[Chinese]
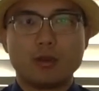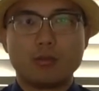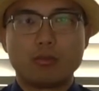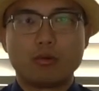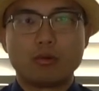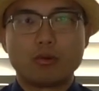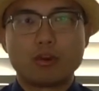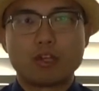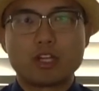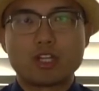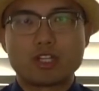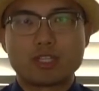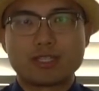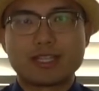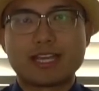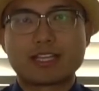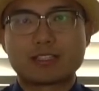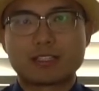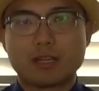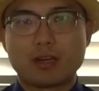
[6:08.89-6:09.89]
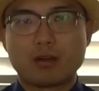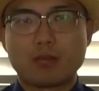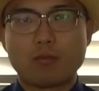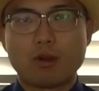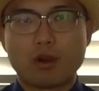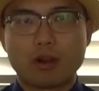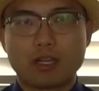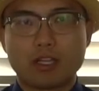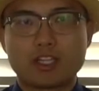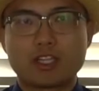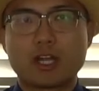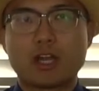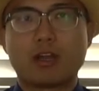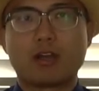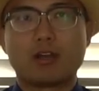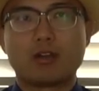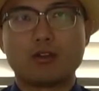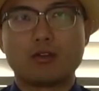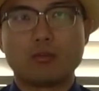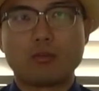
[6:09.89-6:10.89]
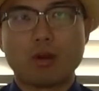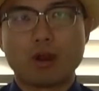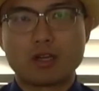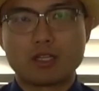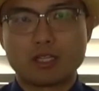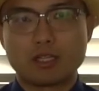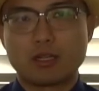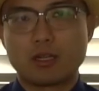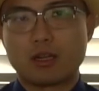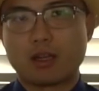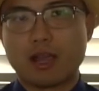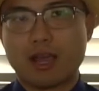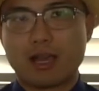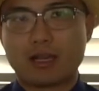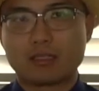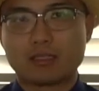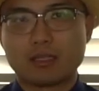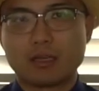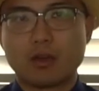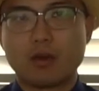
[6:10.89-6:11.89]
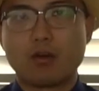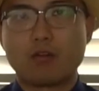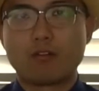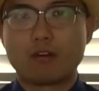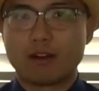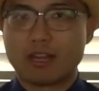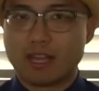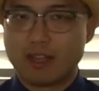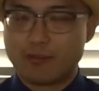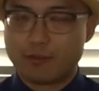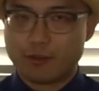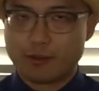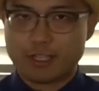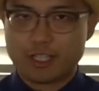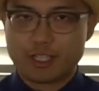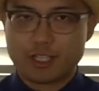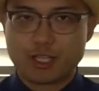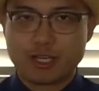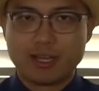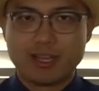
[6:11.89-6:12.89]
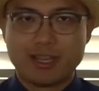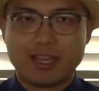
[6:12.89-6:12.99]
不论是在 stock market 上用 margin account over leverage。